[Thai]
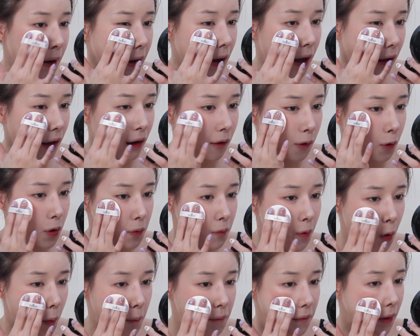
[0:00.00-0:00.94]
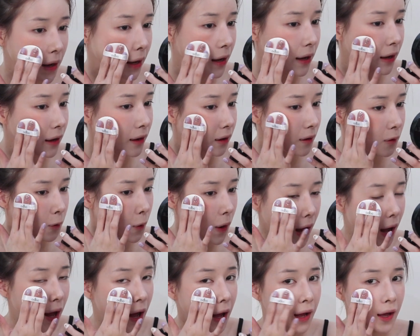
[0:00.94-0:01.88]
ทางเราค้นพบมา
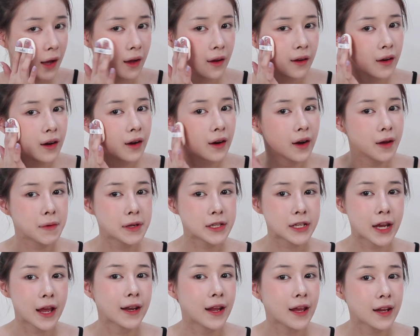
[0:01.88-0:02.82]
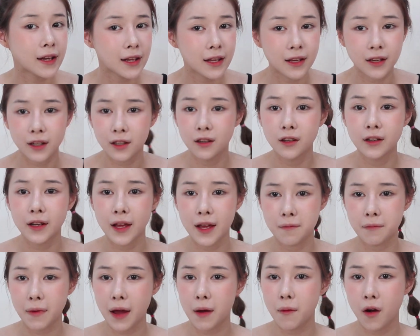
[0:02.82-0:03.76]
ว่าเฮ้ยมันใช้ได้ดีขึ้น
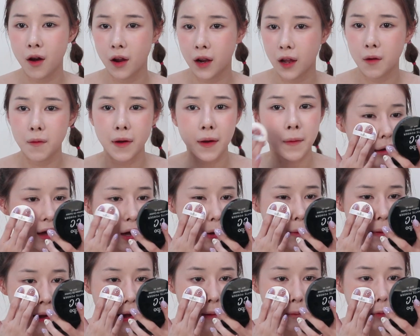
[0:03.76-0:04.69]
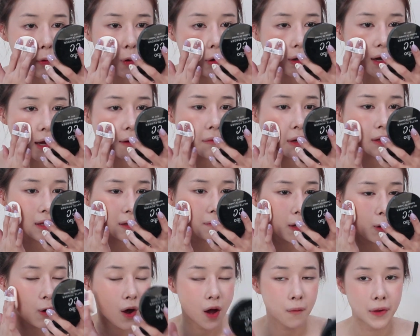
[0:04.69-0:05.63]
เห็นป่ะพอเราแบบเอาพับกดอะมันจะ
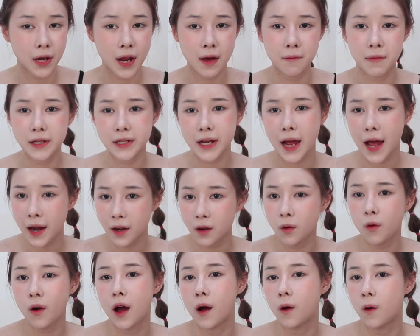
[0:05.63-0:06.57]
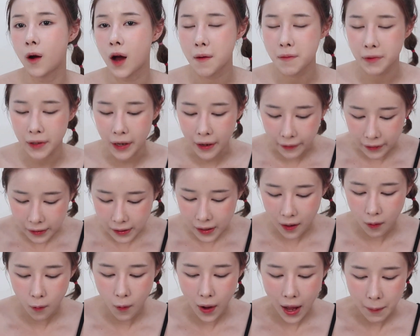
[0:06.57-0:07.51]
มีความเป็นธรรมชาติกว่าความระเรื่
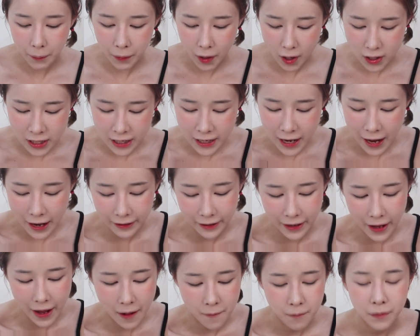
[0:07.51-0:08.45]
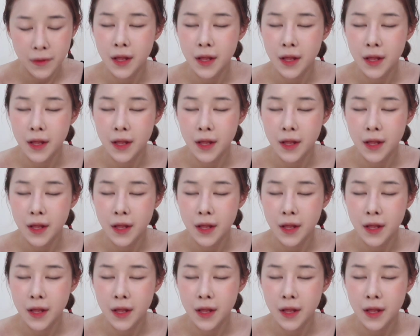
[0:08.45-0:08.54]
อกว่าเพราะฉะนั้นเนี่ย